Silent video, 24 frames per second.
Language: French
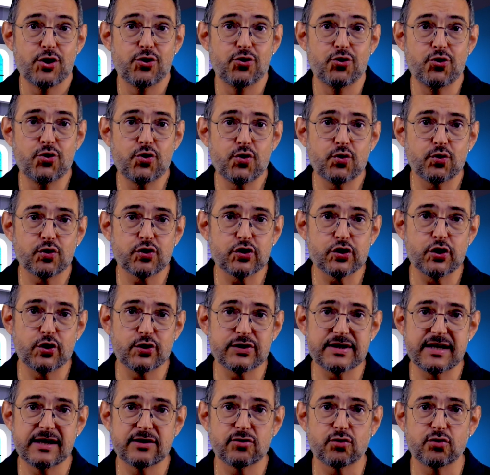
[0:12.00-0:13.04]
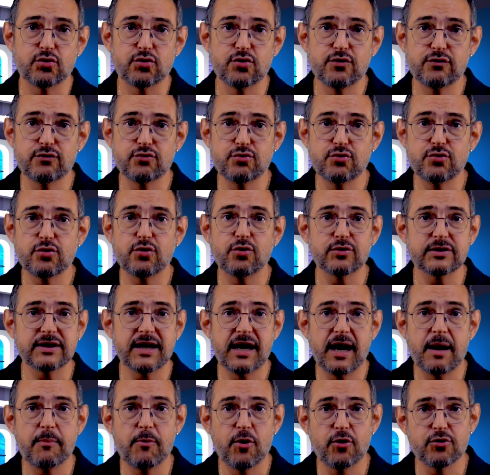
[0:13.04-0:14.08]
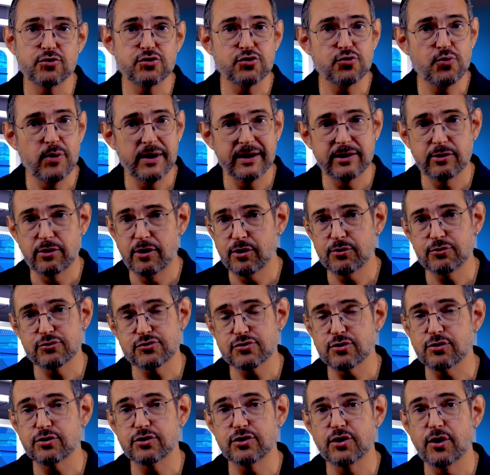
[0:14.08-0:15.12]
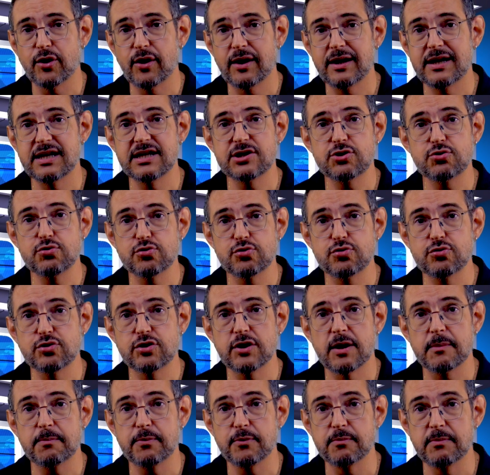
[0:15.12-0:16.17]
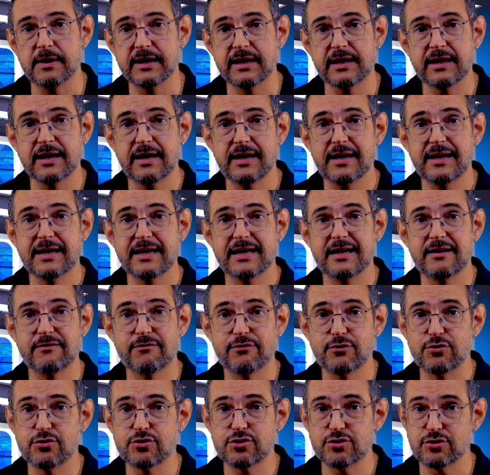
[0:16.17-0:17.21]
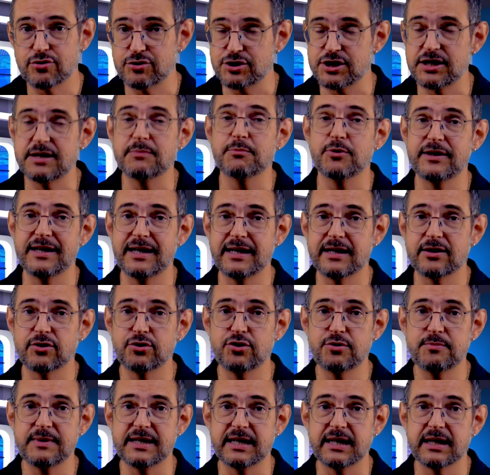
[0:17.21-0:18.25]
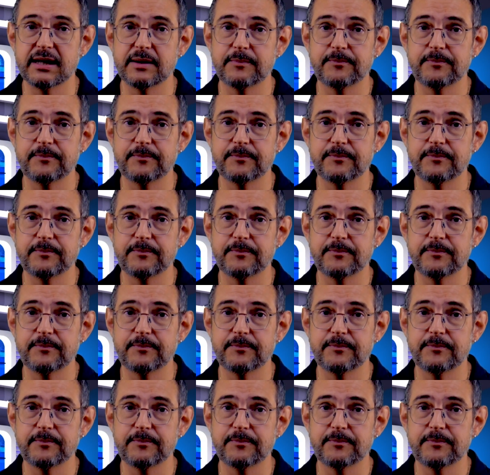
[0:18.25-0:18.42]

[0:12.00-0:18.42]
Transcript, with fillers: non sans être devenues, contrairement aux souhaits de leurs constructeurs, les chouchoutes d'un public qui veut changer de modèle économique.